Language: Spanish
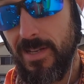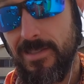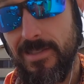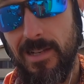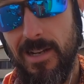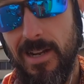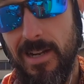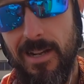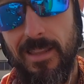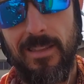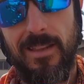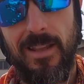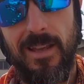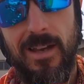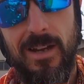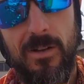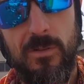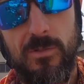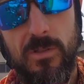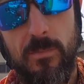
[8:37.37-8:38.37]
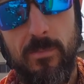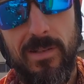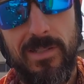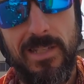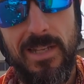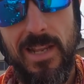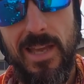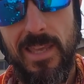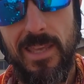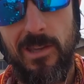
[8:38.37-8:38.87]
hasta la Rider House y
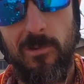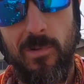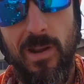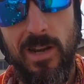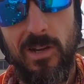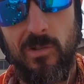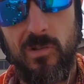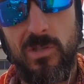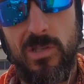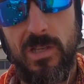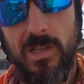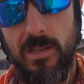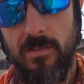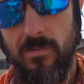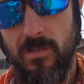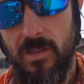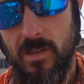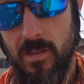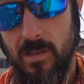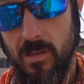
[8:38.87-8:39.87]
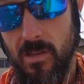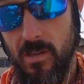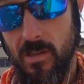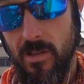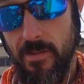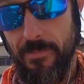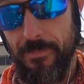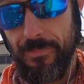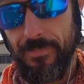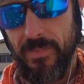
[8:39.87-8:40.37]
pasar allí una noche
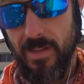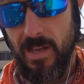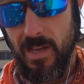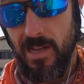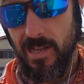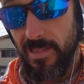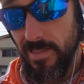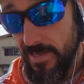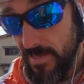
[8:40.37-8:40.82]
al